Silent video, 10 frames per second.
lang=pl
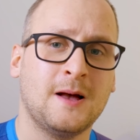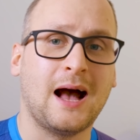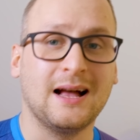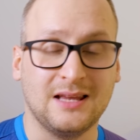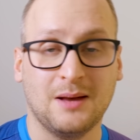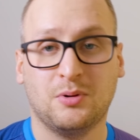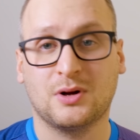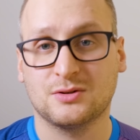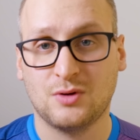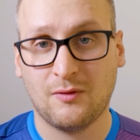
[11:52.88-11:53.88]
a nie
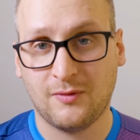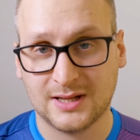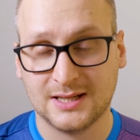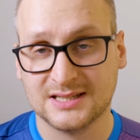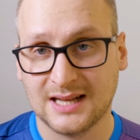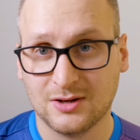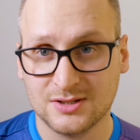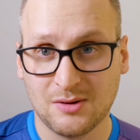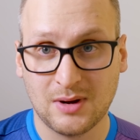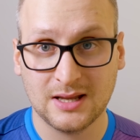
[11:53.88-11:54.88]
pokazują
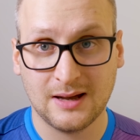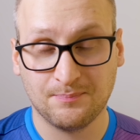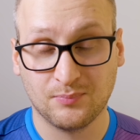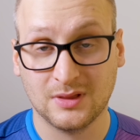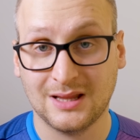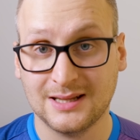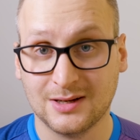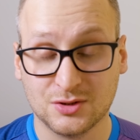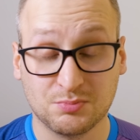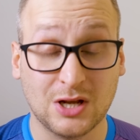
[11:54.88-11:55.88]
faktycznego działania
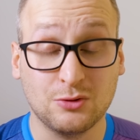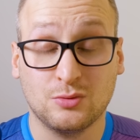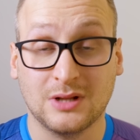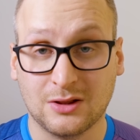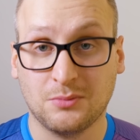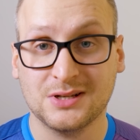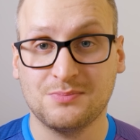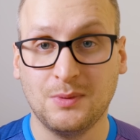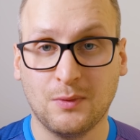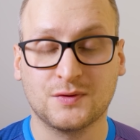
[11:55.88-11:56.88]
danego sprzętu.
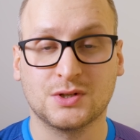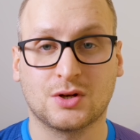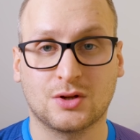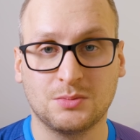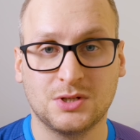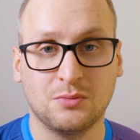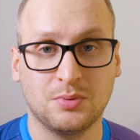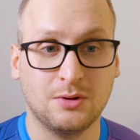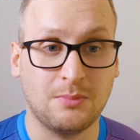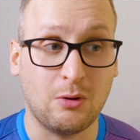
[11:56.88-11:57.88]
Natomiast mimo wszystko to mi się
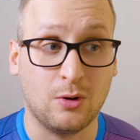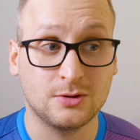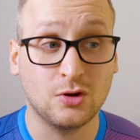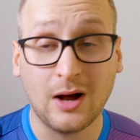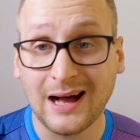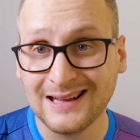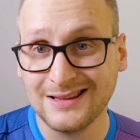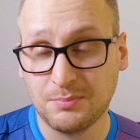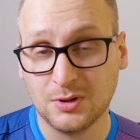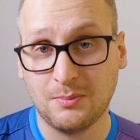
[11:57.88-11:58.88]
podobało. No a
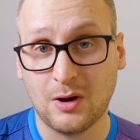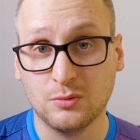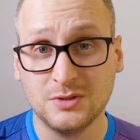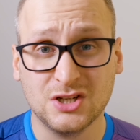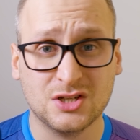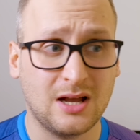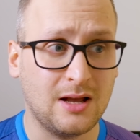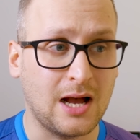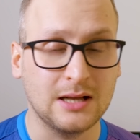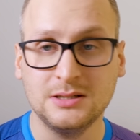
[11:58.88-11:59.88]
nie podobało mi się,
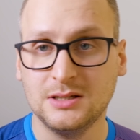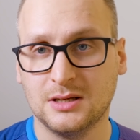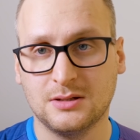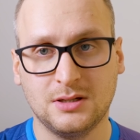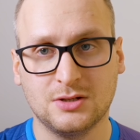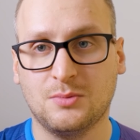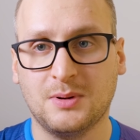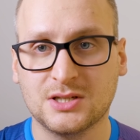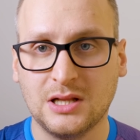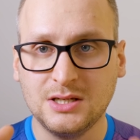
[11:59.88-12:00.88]
że ani nie, nie
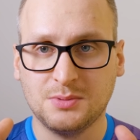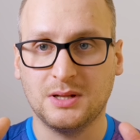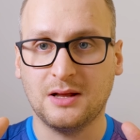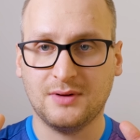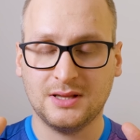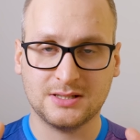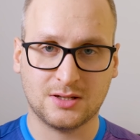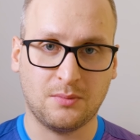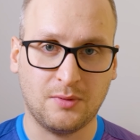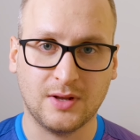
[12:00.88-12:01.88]
zobaczyliśmy nawet
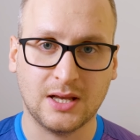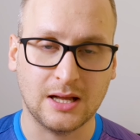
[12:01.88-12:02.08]
desktopowej